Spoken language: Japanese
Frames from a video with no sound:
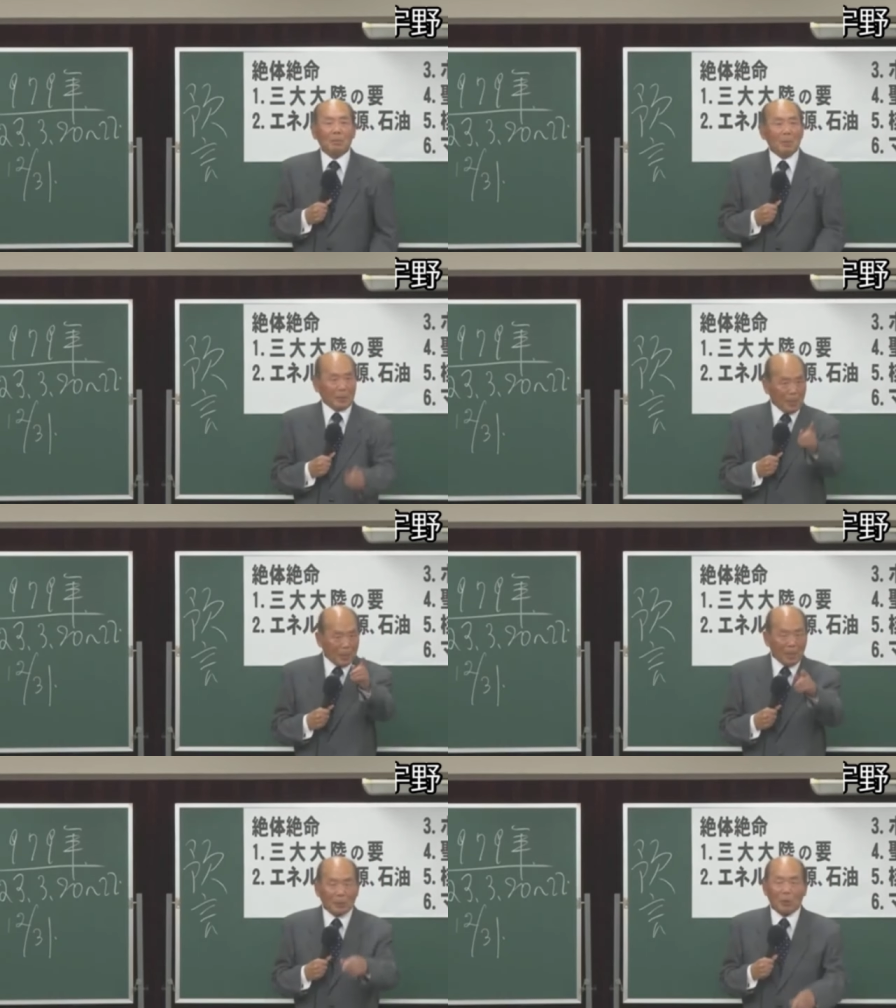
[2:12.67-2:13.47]
皆さん
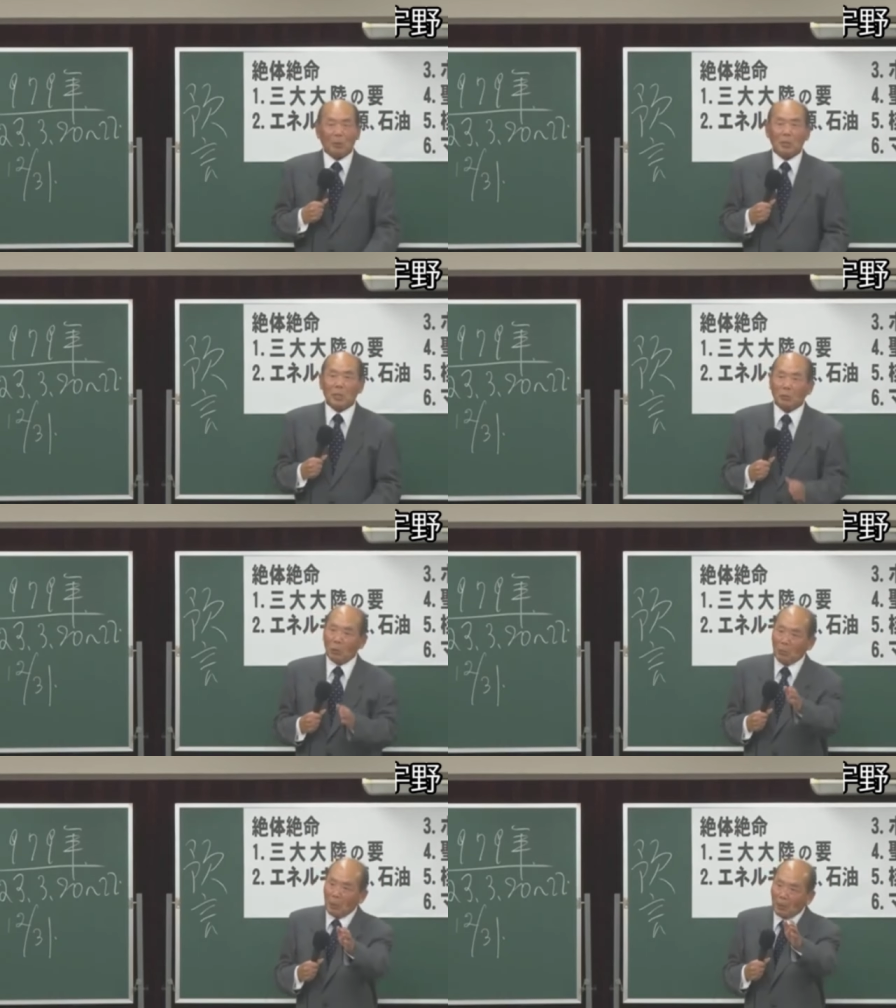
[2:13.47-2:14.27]
に書いたように
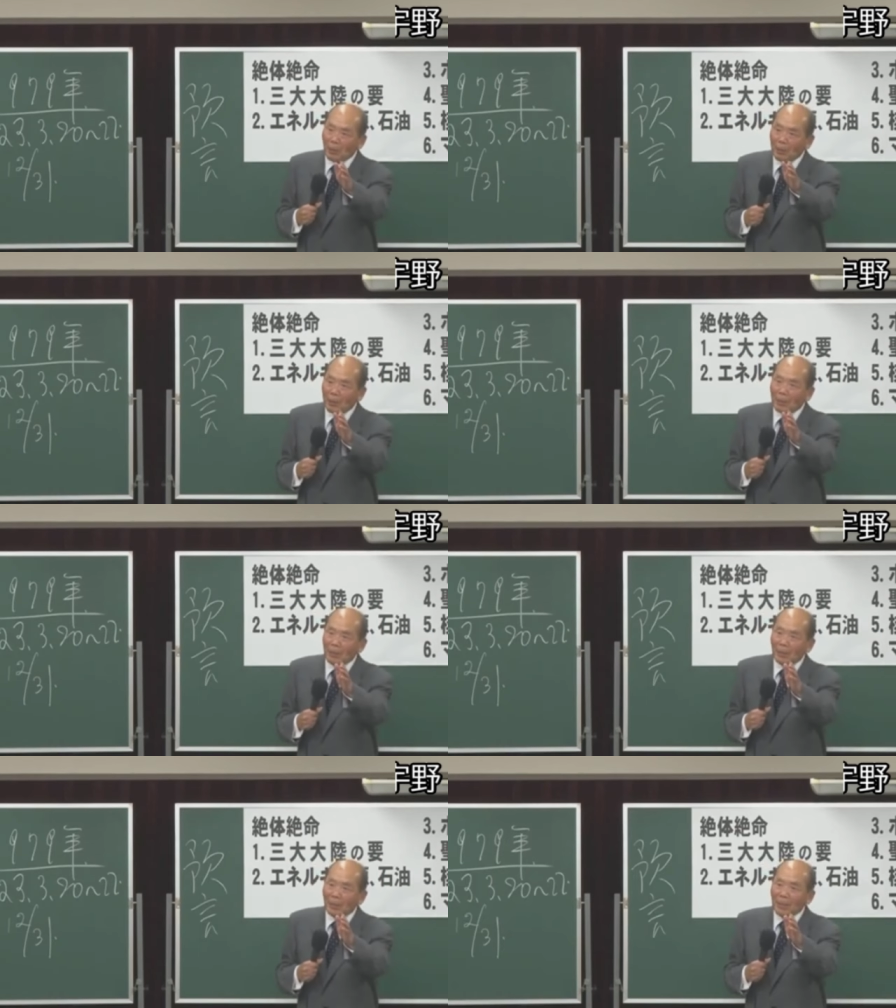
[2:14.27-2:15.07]
チェルノブイリ
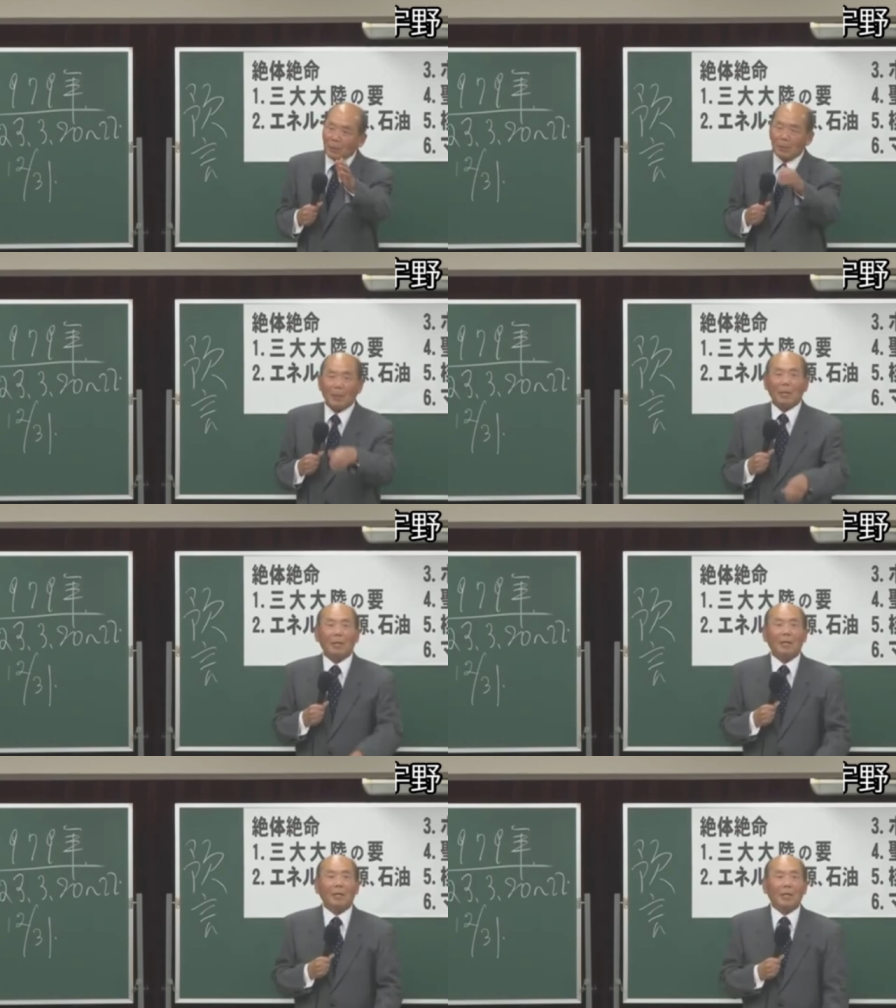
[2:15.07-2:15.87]
つま
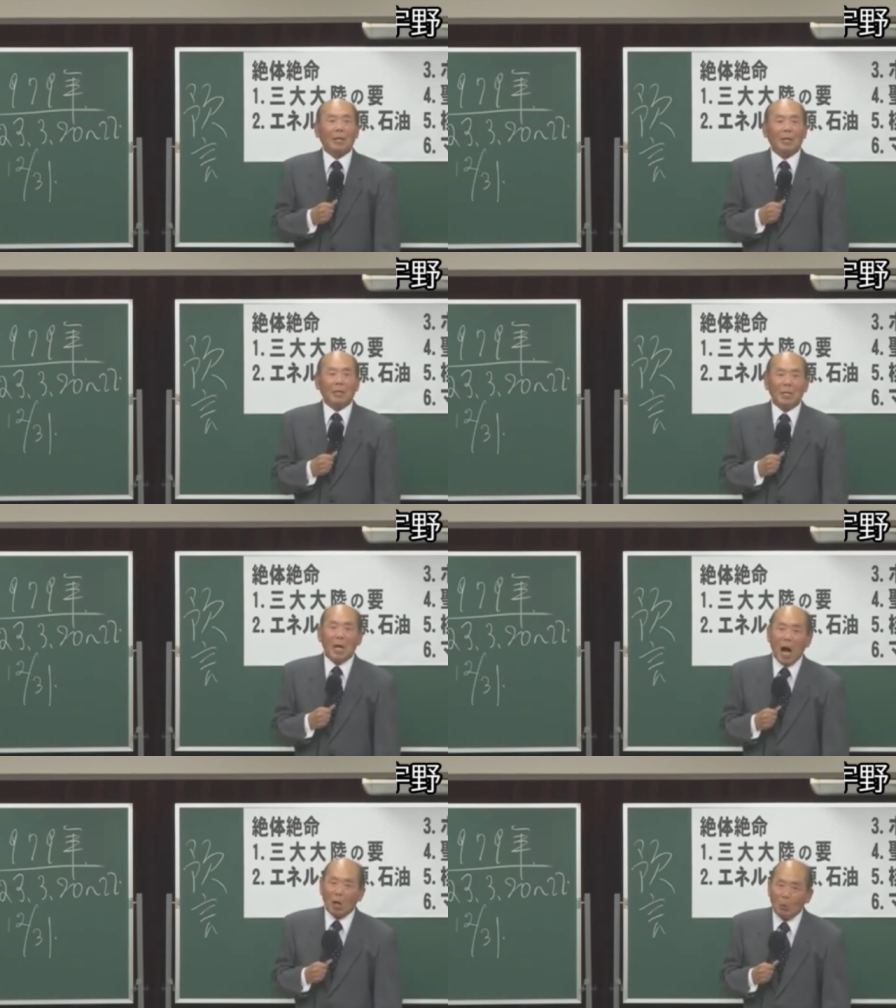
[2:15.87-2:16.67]
り
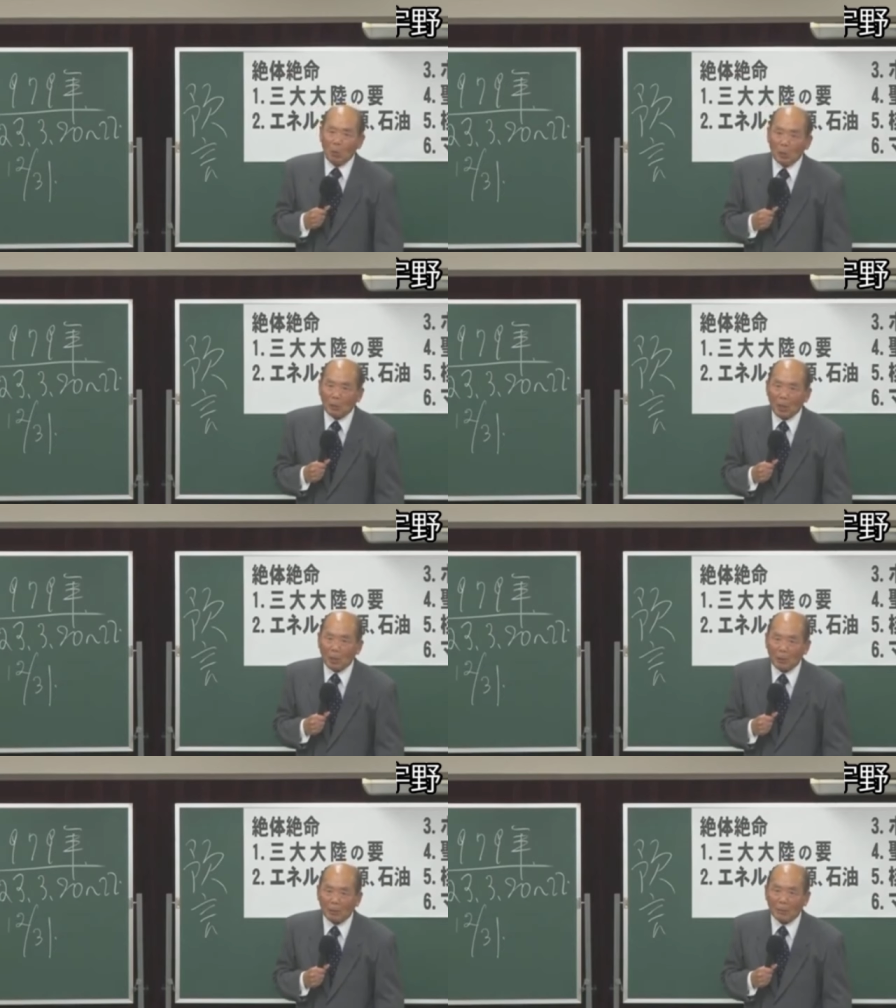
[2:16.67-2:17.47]
苦い小麦と
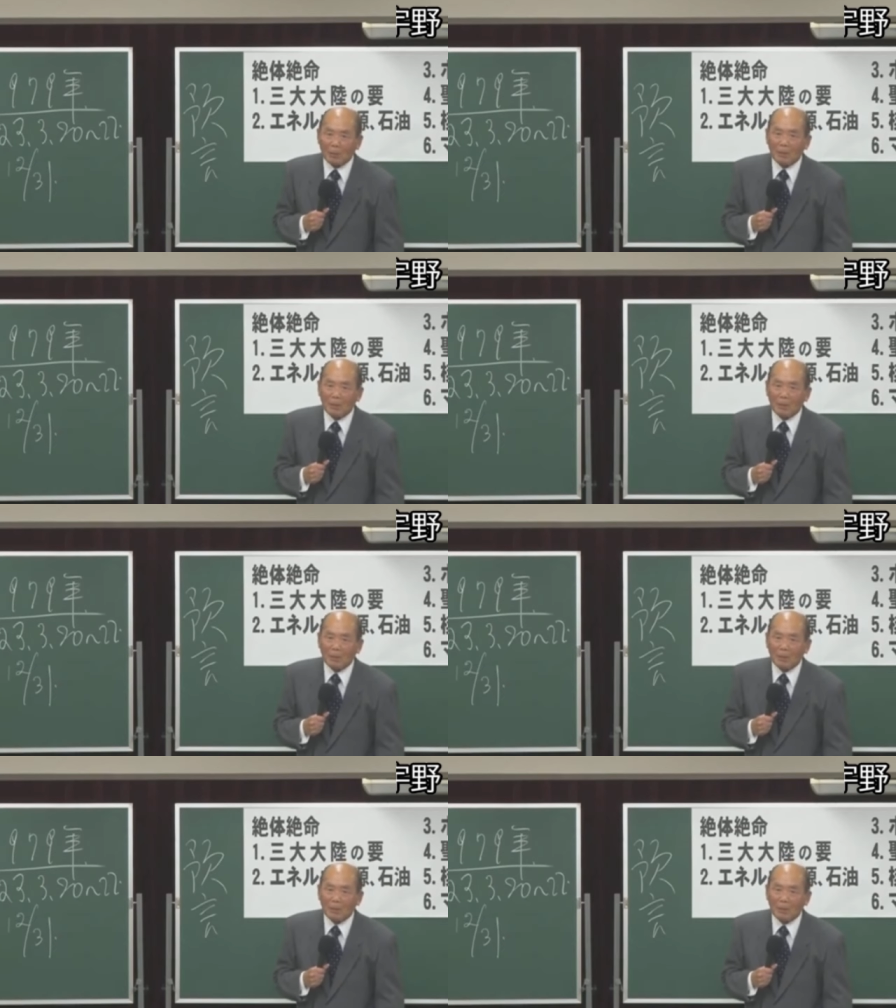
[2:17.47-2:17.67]
書いてある